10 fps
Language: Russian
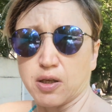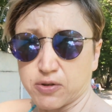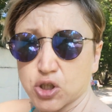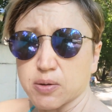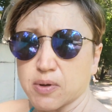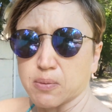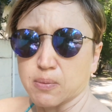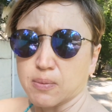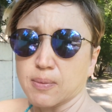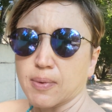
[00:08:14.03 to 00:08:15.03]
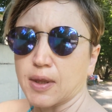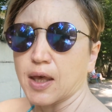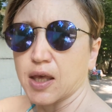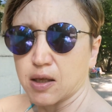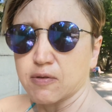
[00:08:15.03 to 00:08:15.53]
девочками,
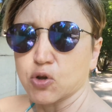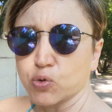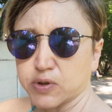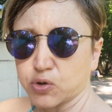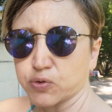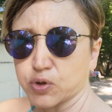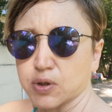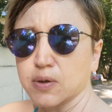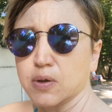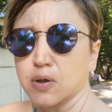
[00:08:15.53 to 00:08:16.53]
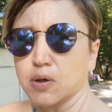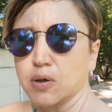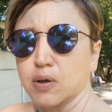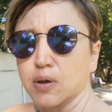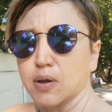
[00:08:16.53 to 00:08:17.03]
я и веду вот, вот,
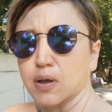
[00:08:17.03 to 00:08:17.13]
э,